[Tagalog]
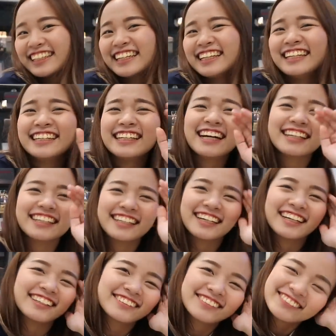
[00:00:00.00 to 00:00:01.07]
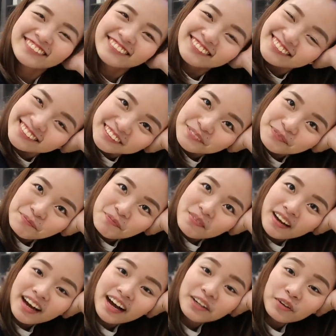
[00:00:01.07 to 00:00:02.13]
Iinayak ako.
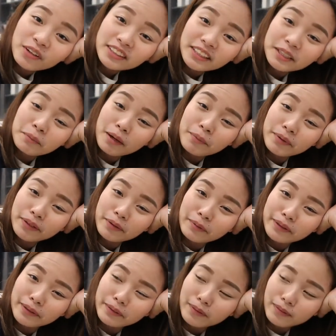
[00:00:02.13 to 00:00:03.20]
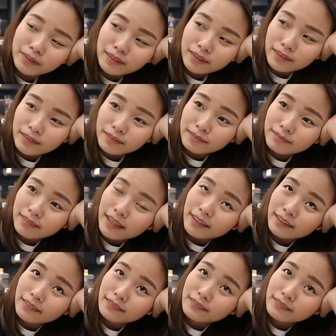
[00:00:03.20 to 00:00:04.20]
Ayaw ko mami bakit ka nang